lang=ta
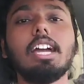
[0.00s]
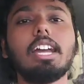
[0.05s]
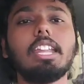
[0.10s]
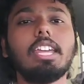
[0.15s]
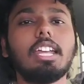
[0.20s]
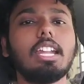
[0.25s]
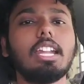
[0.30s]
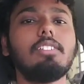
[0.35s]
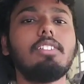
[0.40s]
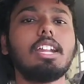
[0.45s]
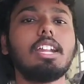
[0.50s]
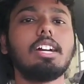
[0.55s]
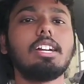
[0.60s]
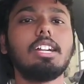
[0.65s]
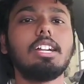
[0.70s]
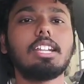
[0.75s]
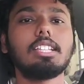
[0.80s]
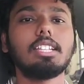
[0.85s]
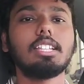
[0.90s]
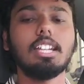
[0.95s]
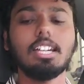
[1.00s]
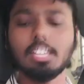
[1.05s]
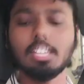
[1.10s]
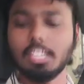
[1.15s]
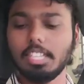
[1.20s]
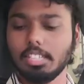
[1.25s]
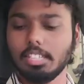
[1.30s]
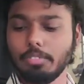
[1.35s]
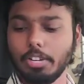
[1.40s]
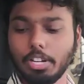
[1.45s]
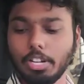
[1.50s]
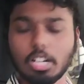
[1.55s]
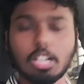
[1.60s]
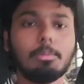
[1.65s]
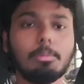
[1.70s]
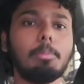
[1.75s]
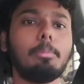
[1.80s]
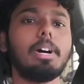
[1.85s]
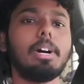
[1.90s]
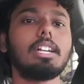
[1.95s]
யார் யாரெல்லாம் வராங்கன்றதெல்லாம் இந்த
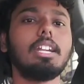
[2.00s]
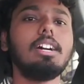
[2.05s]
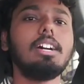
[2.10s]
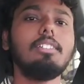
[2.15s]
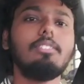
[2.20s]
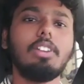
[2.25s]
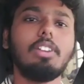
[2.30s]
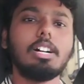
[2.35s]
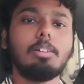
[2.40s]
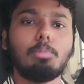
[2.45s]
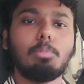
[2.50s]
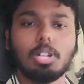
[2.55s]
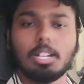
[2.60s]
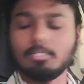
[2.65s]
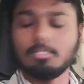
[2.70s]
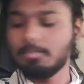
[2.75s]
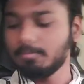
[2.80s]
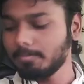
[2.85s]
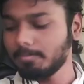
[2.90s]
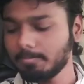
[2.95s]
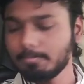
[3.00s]
வீடியோலாம் நம்ம பார்க்கலாம் வாங்க போகலாம்